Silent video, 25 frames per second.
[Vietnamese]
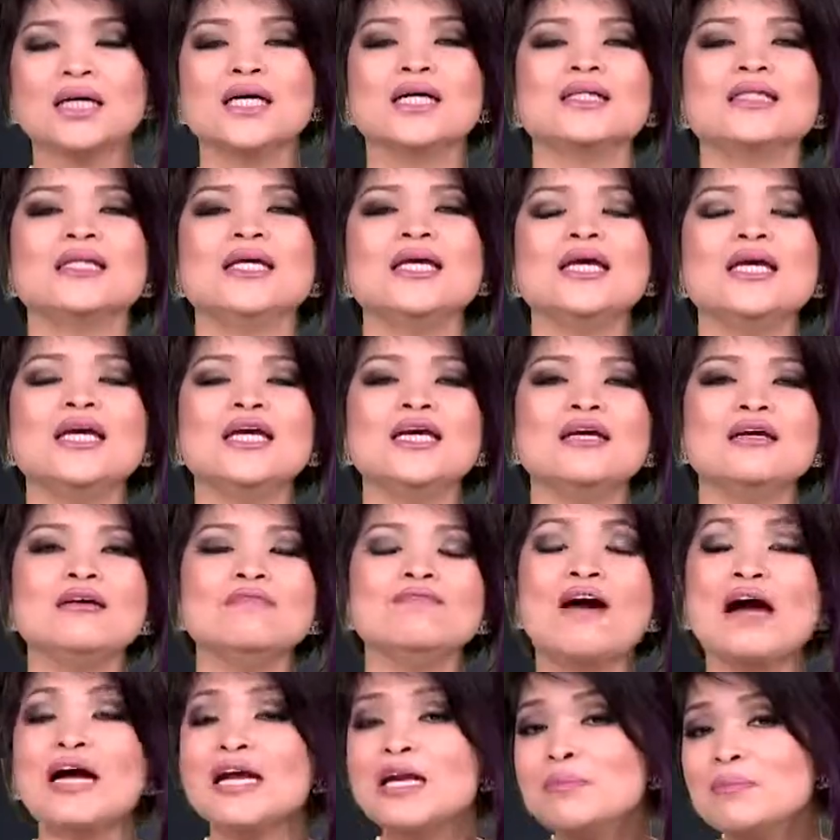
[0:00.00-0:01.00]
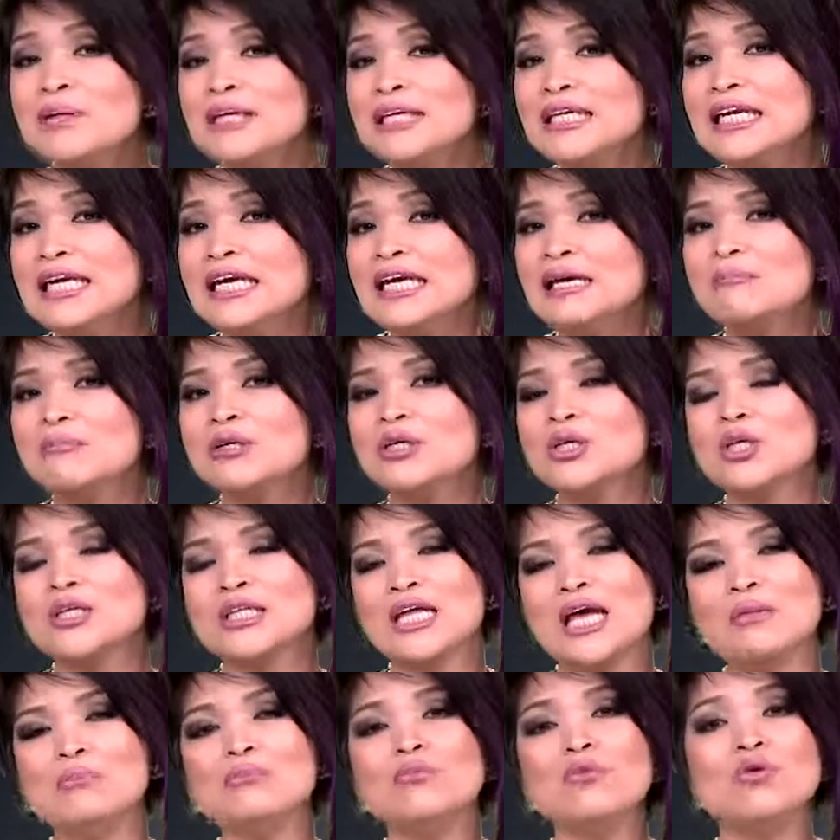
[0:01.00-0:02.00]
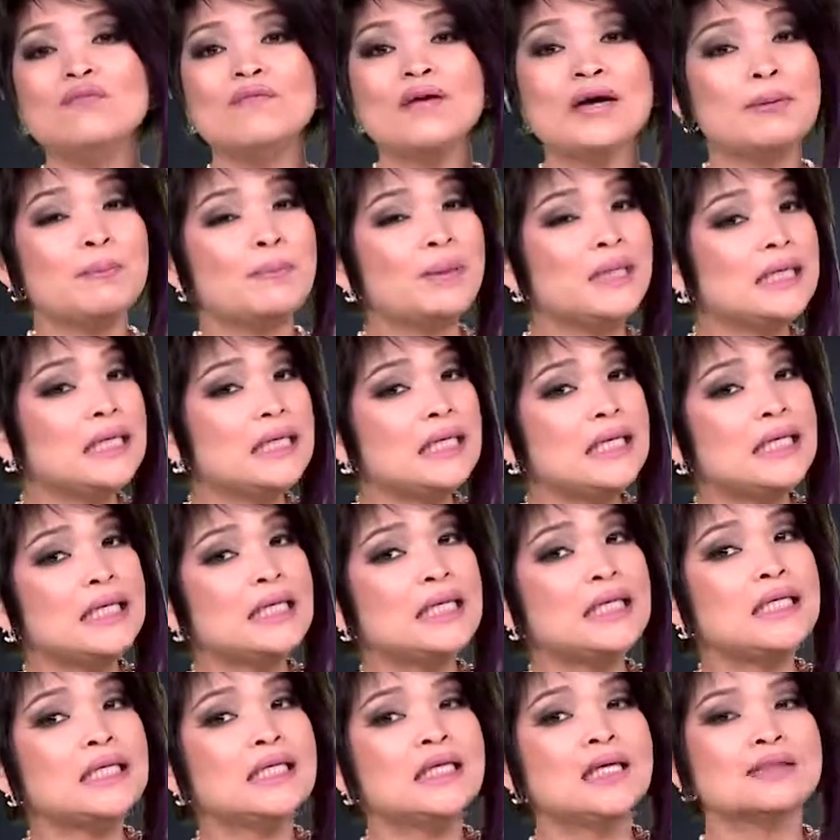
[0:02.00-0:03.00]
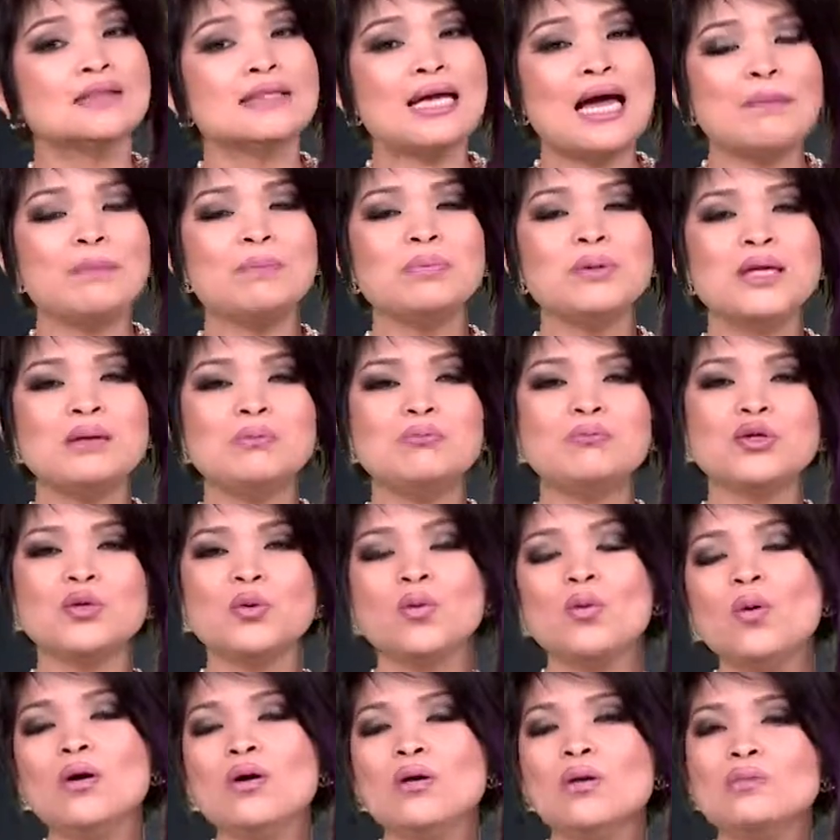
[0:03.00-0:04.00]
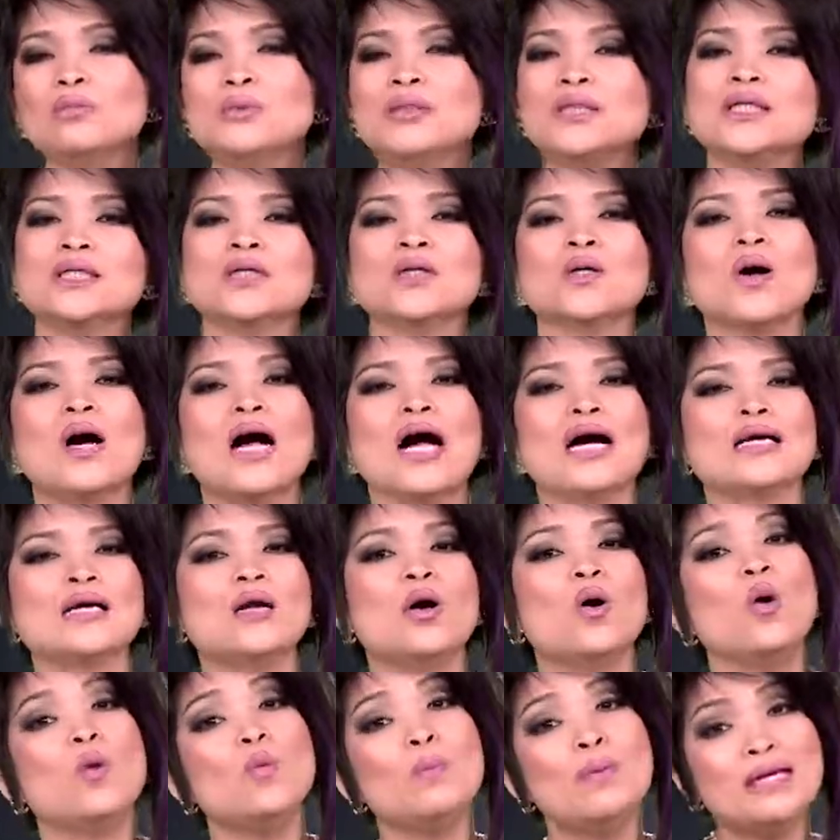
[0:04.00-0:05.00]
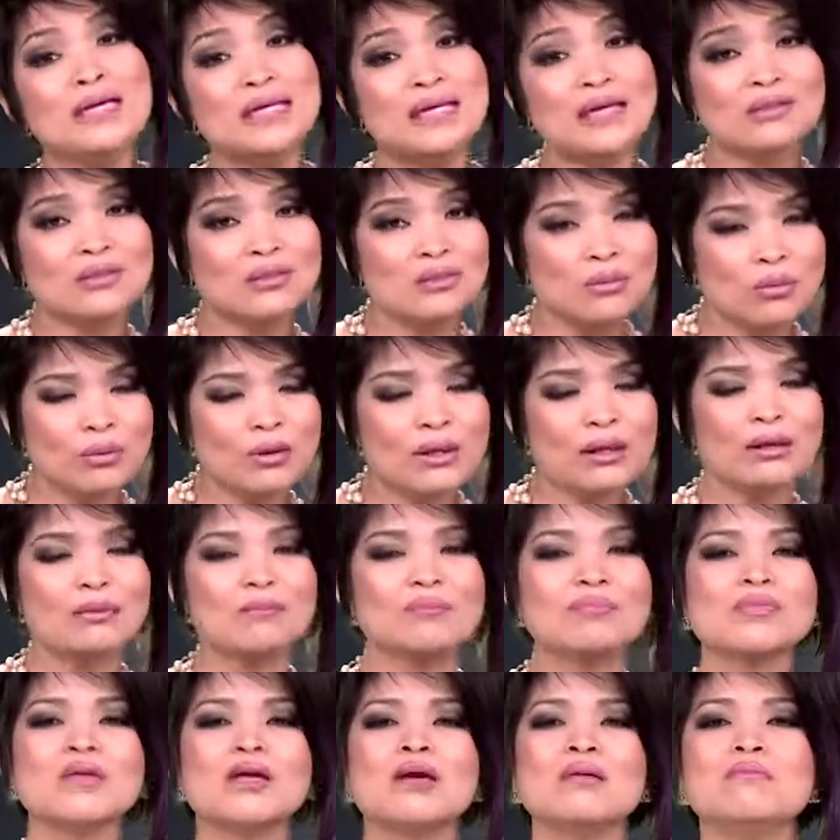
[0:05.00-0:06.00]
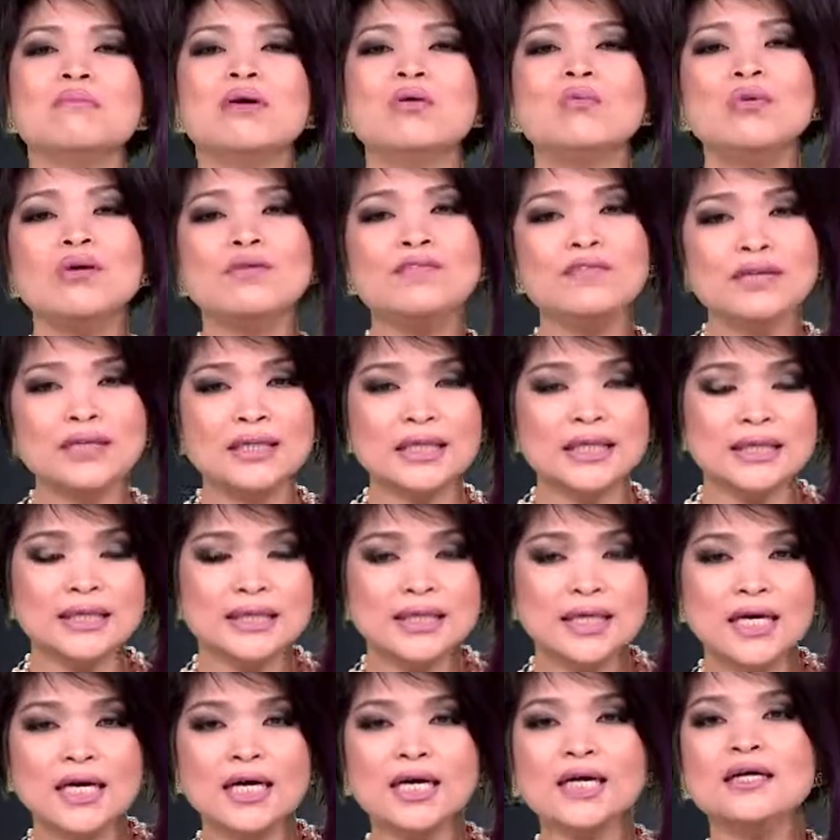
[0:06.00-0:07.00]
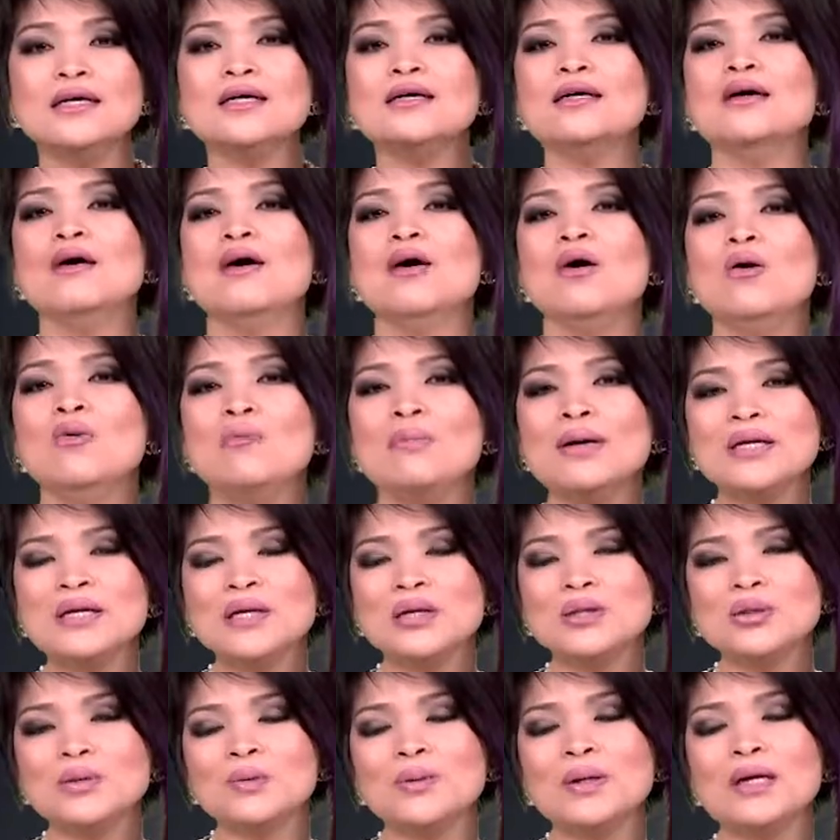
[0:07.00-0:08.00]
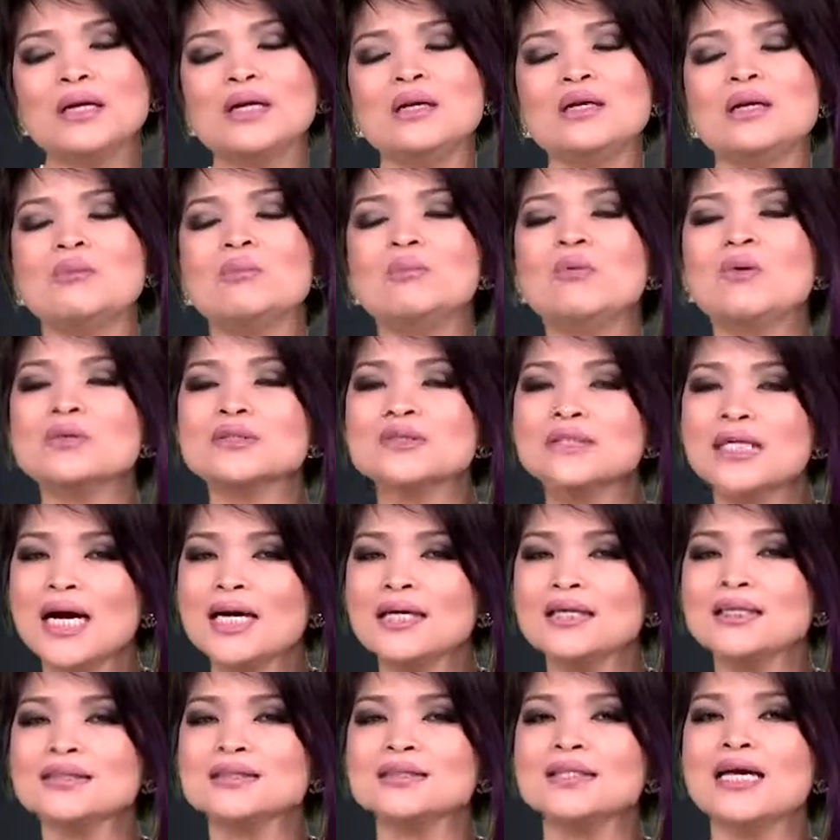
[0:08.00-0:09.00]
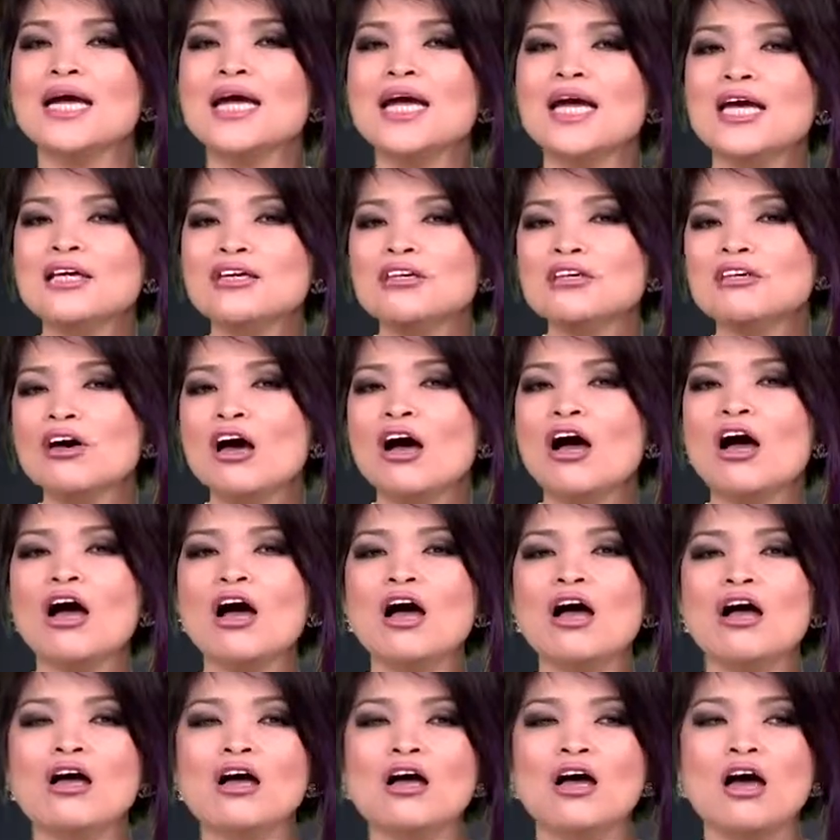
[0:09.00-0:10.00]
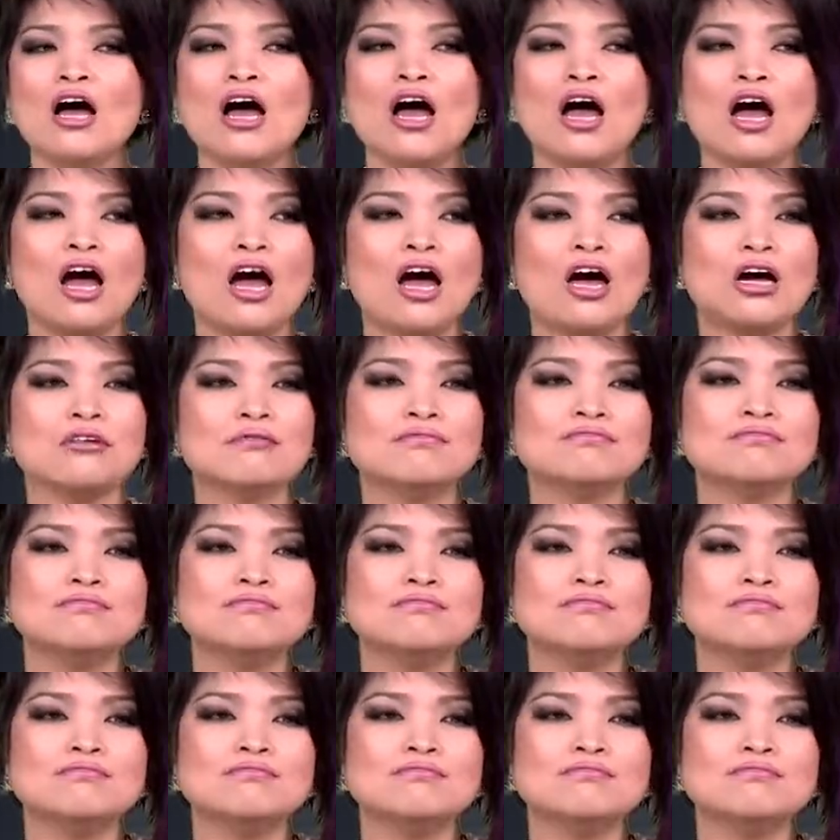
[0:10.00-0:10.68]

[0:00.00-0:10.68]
thì vitamin E mình có thể mua vitamin E tablet mình uống cũng được hoặc là omega 3 mà quý vị nên nhớ omega 3 là một chất để cho uh,